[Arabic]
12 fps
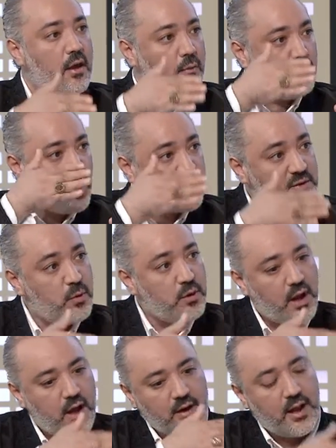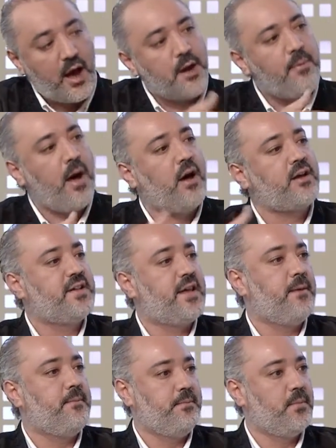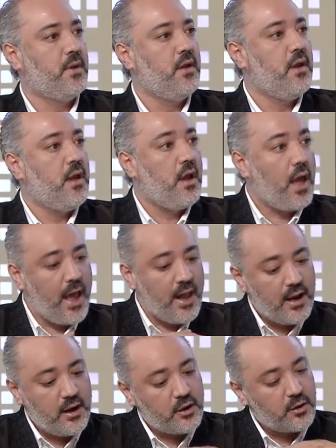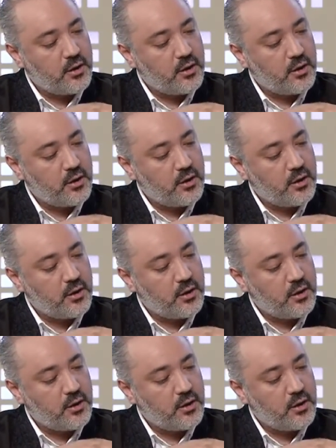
نقسمهم لاربع اقسام نعم. هل